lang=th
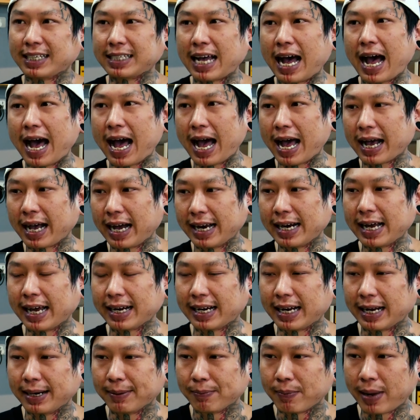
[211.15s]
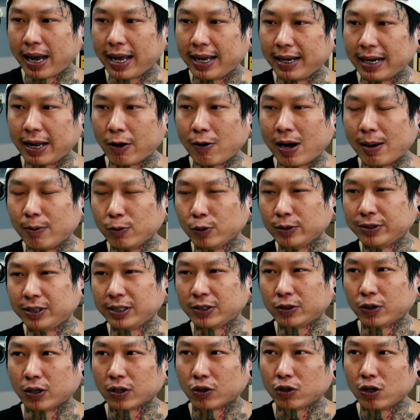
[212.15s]
จ๋าขนาดนั้นไหมในความรู้สึ
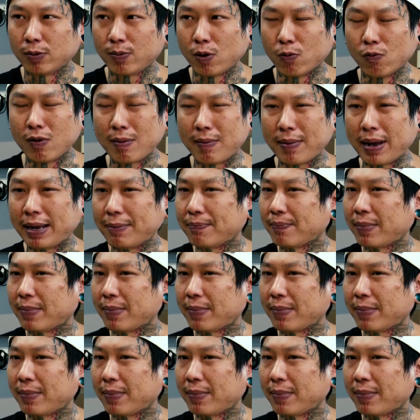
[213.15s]
กส่วนตัวผมว่า